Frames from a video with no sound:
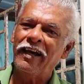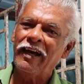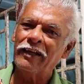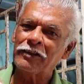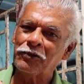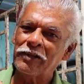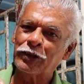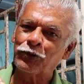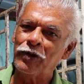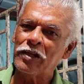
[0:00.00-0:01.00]
அதனுடைய
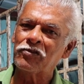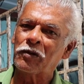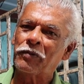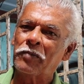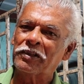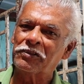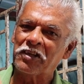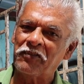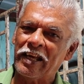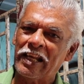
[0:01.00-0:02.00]
தொழில்நுட்பம்
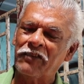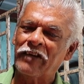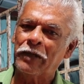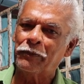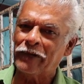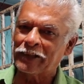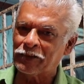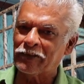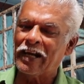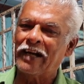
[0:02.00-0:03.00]
அதனுடைய வேலை வாய்ப்பு
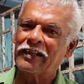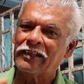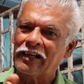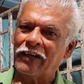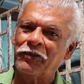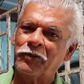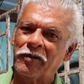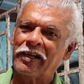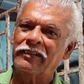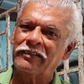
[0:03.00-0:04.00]
அதனுடைய அழகு
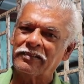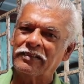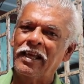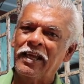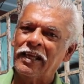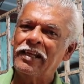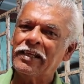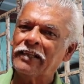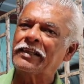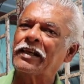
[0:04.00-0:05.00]
கௌரவம் அந்தஸ்து
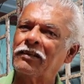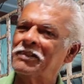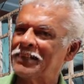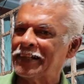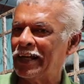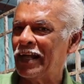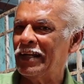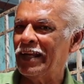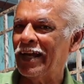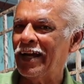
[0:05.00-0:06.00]
இன்றைக்கி அதை தக்க வச்சிருக்கா
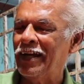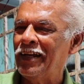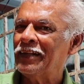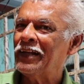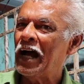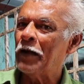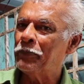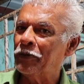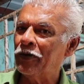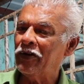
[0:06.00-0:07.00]
இல்லையா
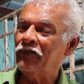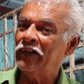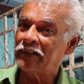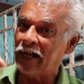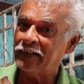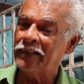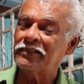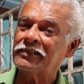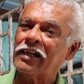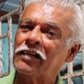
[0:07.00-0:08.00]
அப்போது அது
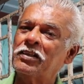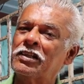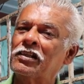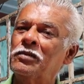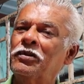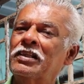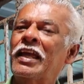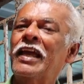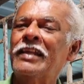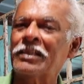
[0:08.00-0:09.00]
தக்க வச்சிருக்கும் போது
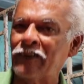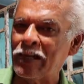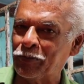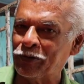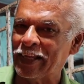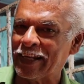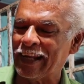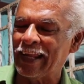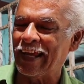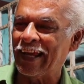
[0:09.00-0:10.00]
ஏன் நெசவாளி
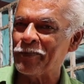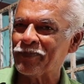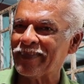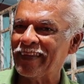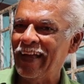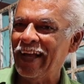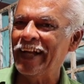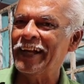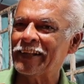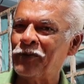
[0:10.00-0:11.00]
முன்னேறலை
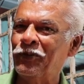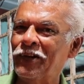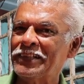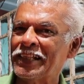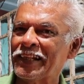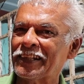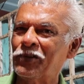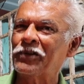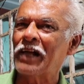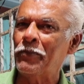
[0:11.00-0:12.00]
அங்கிறத
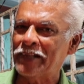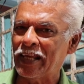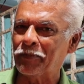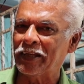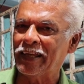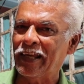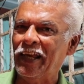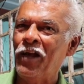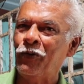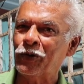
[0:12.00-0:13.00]
ஓசிக்கிறதுக்கு ஒரு கமிட்டி அமைங்க
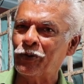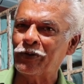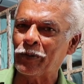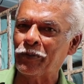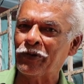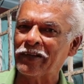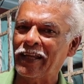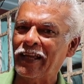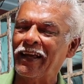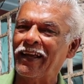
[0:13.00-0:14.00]
ஒரு கூட்டம்
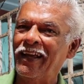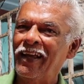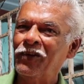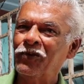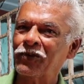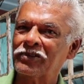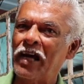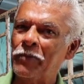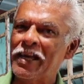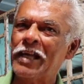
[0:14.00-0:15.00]
போடுங்க ஒரு
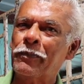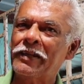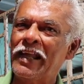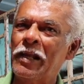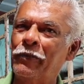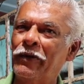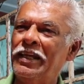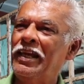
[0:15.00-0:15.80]
சாமியார் பின்னால் போய்